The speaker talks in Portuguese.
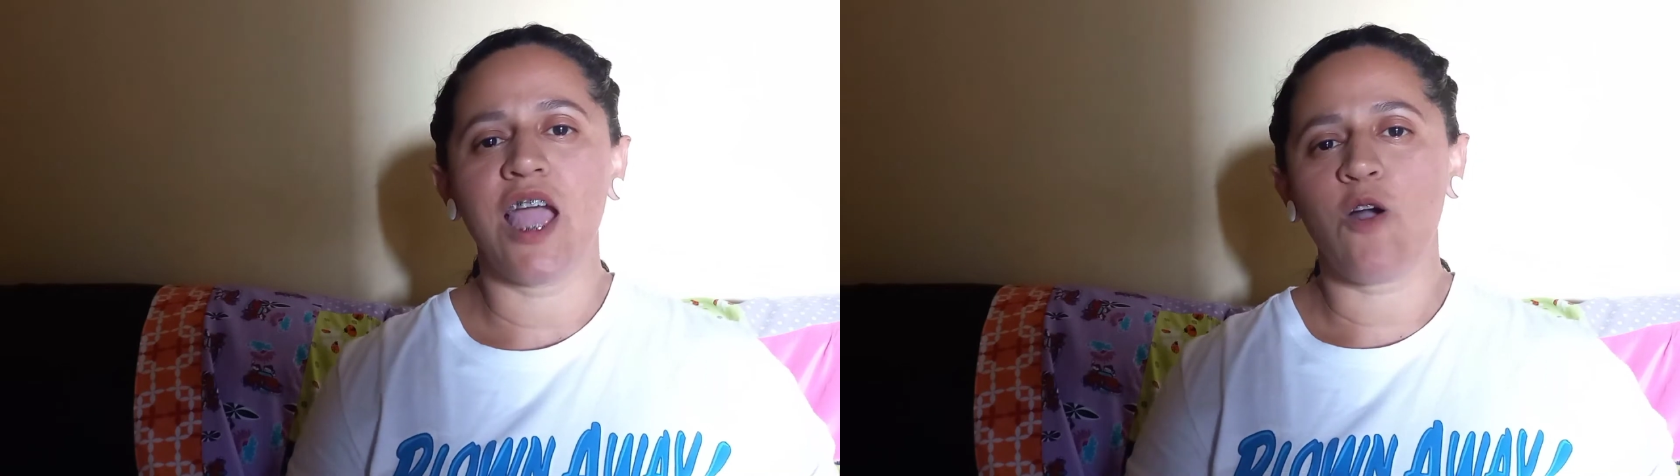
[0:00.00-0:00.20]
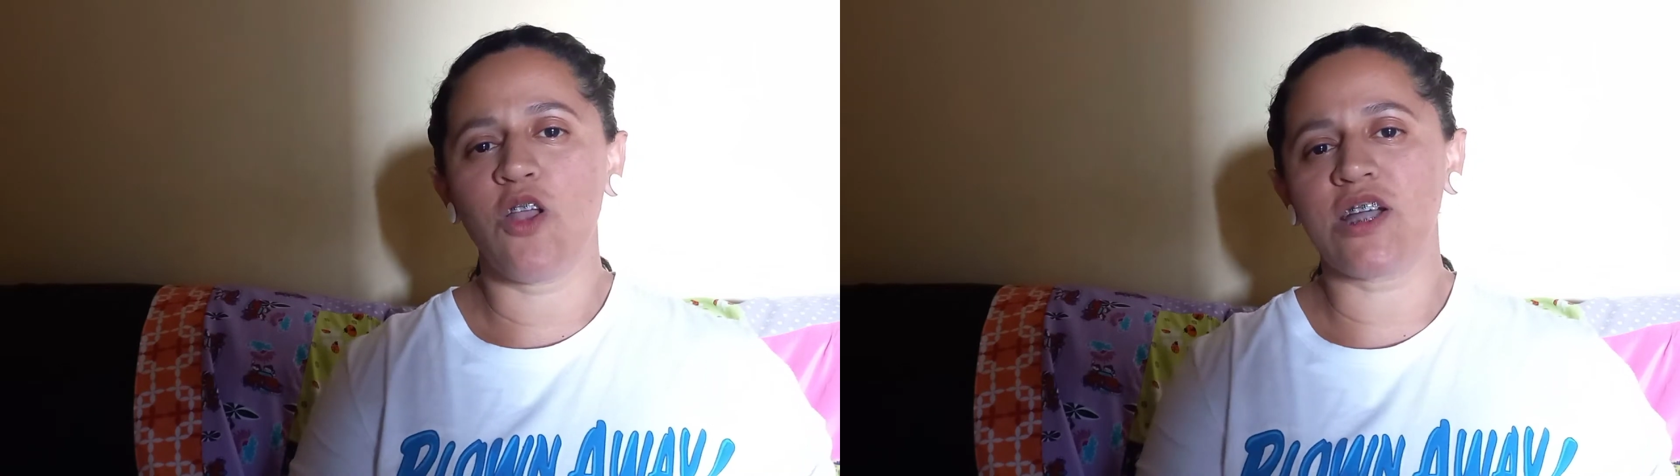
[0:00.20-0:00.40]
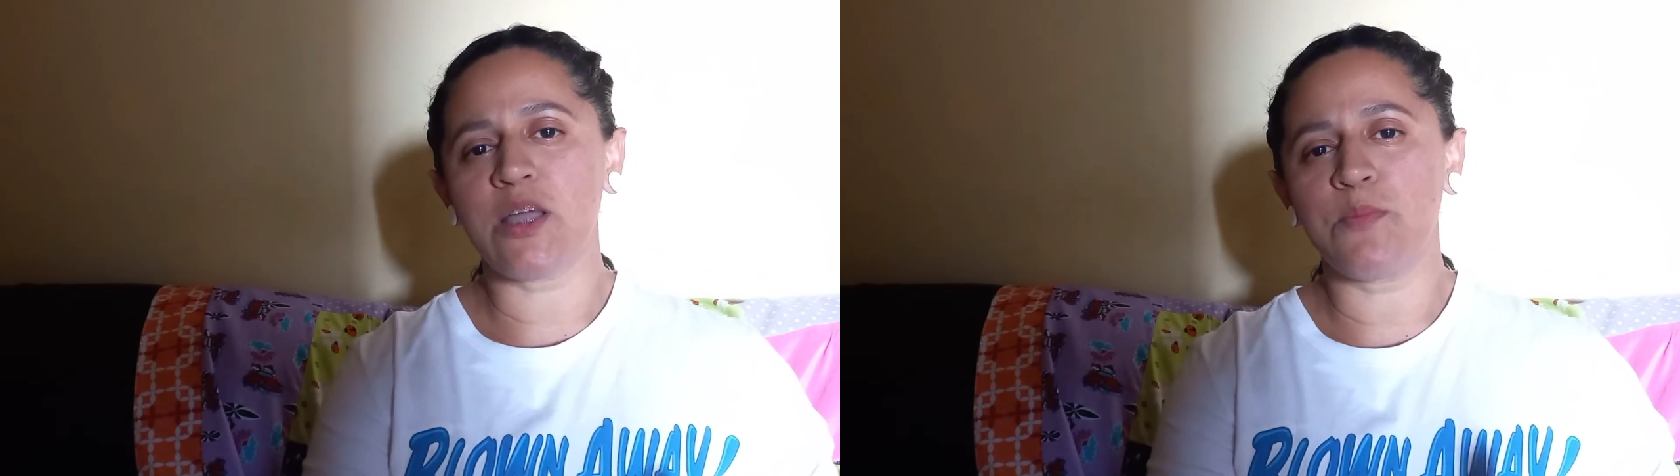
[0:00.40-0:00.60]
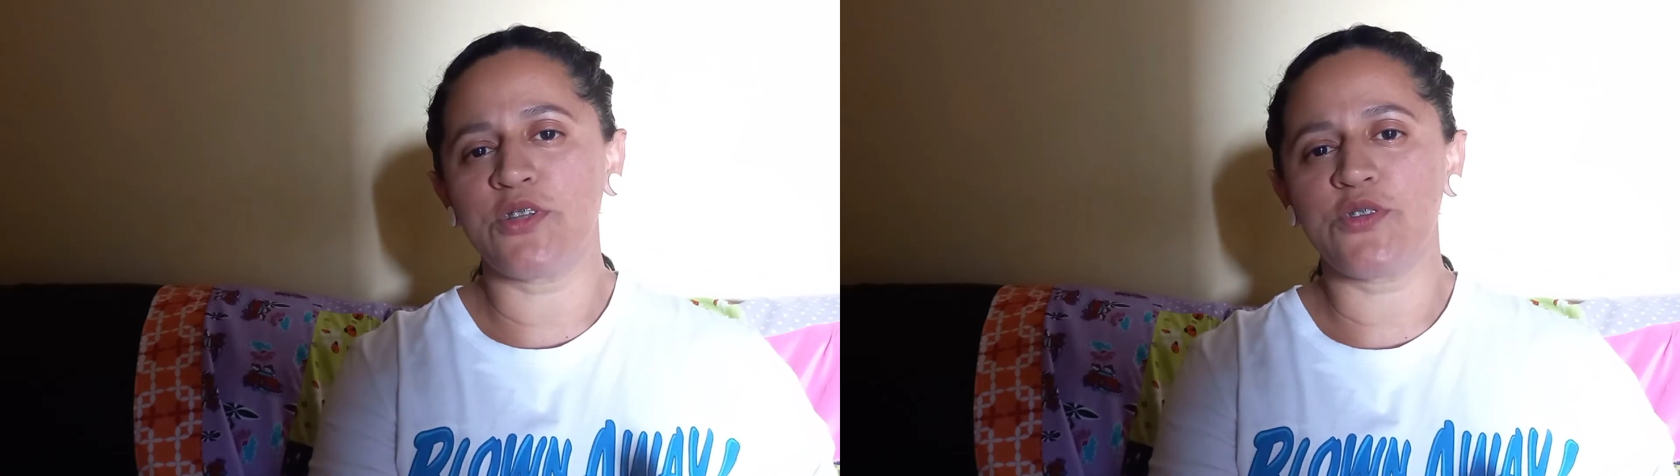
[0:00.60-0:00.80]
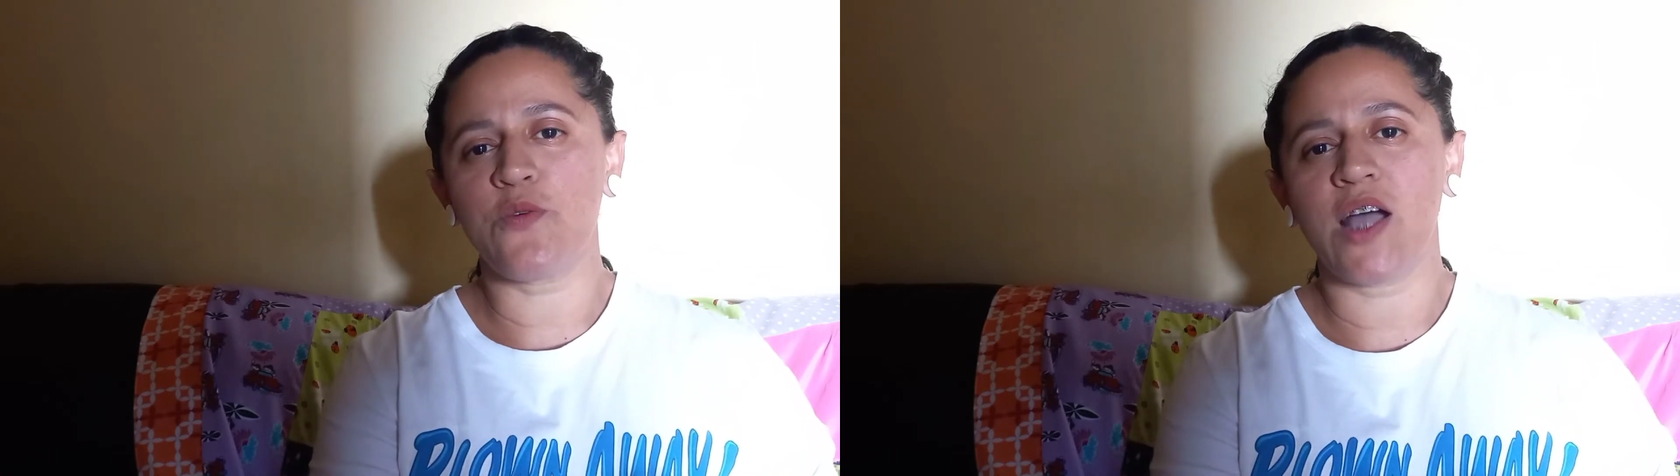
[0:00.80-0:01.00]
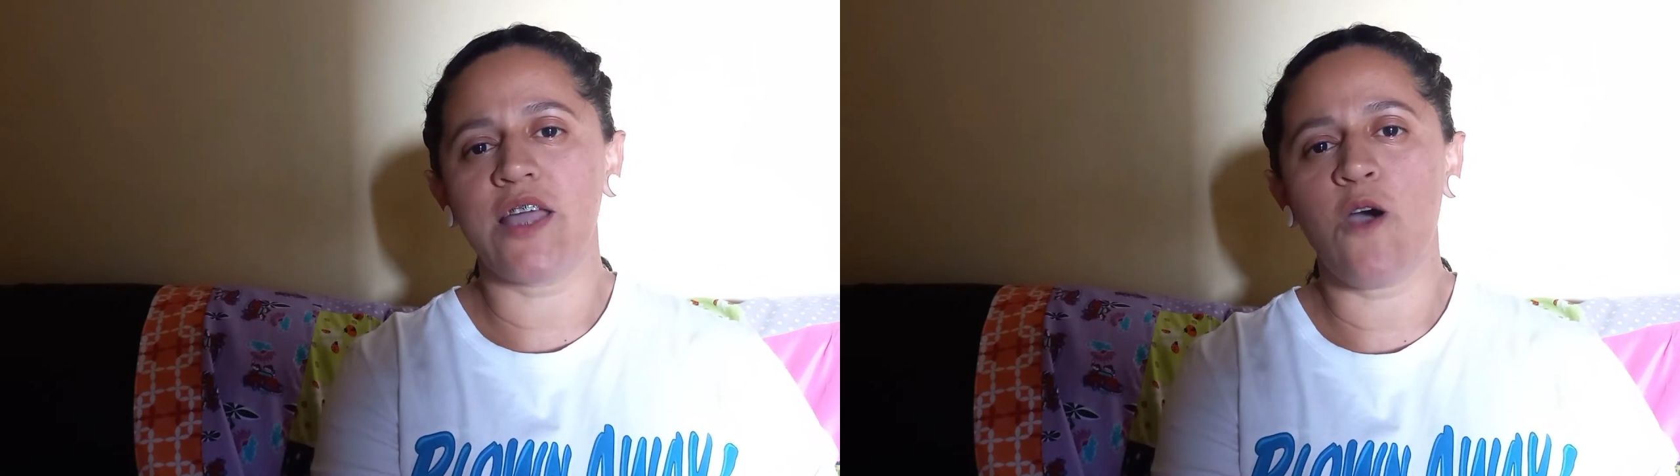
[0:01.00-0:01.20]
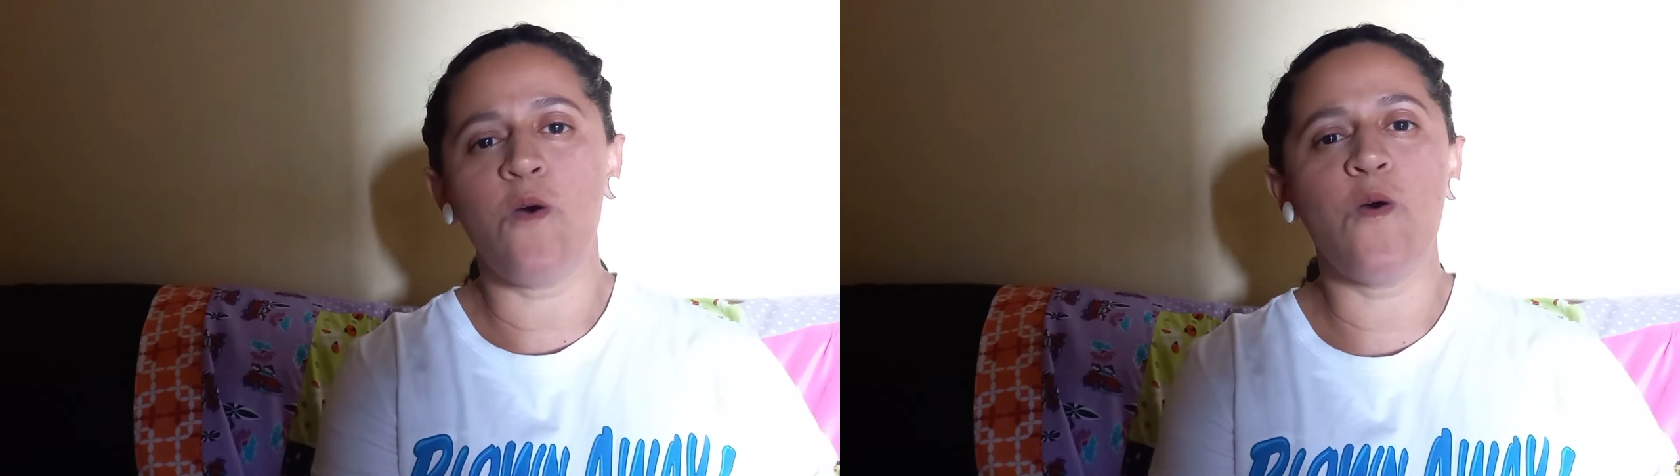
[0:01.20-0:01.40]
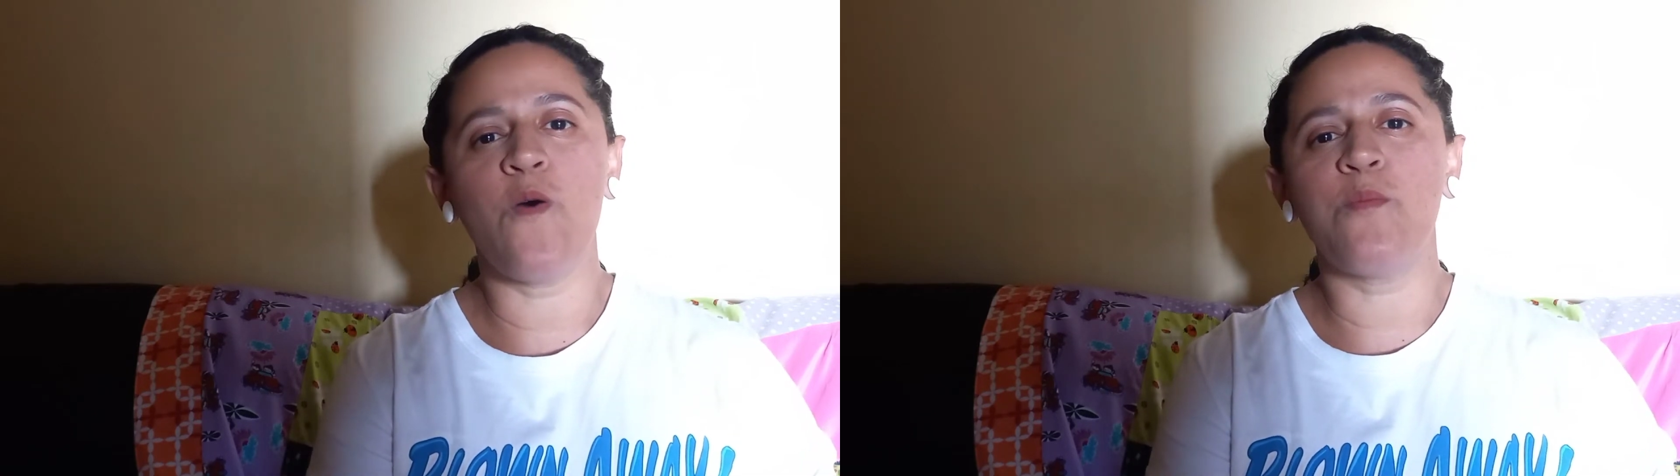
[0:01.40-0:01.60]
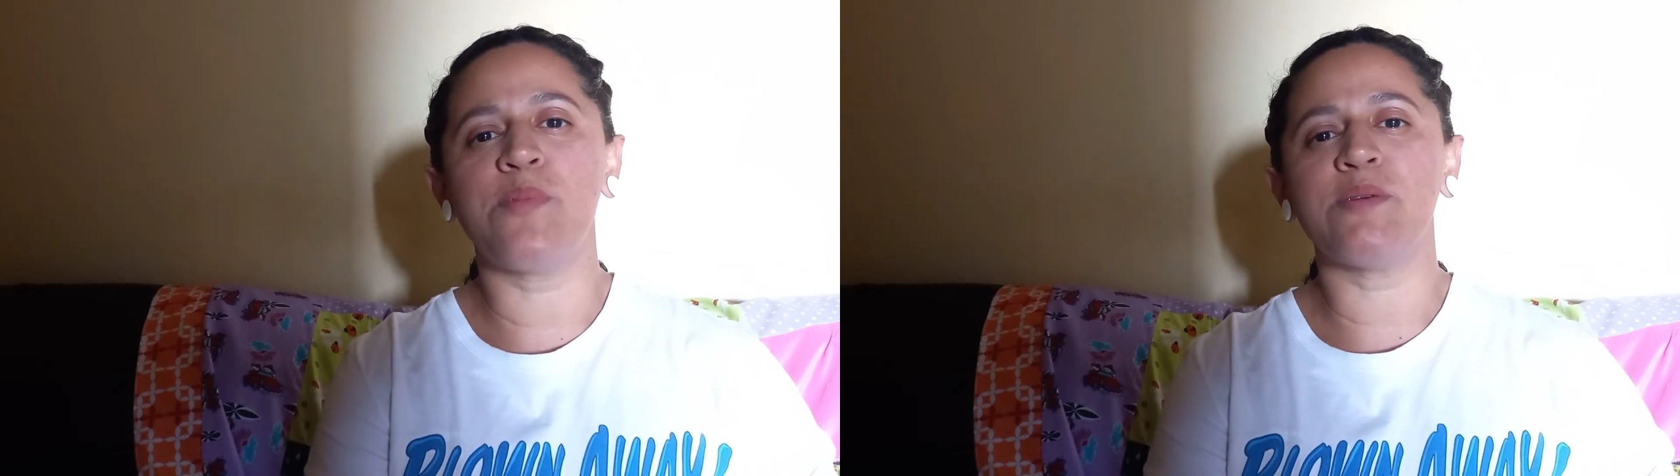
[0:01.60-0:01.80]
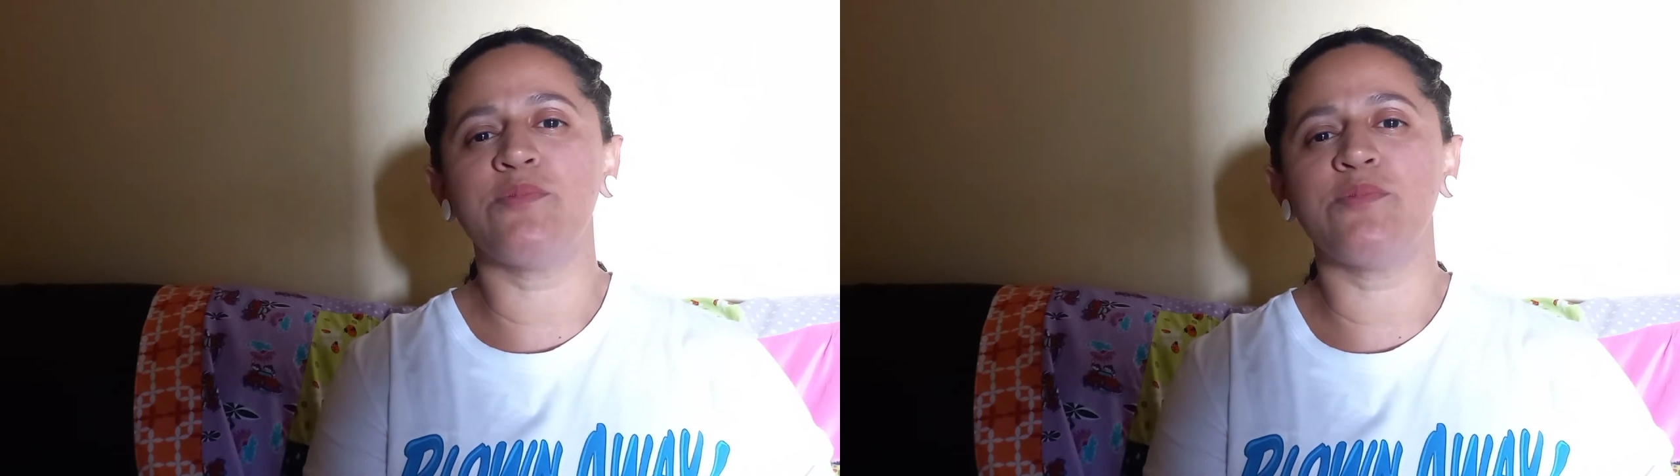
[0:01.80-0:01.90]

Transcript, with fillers: coloca na porta do guarda-roupa,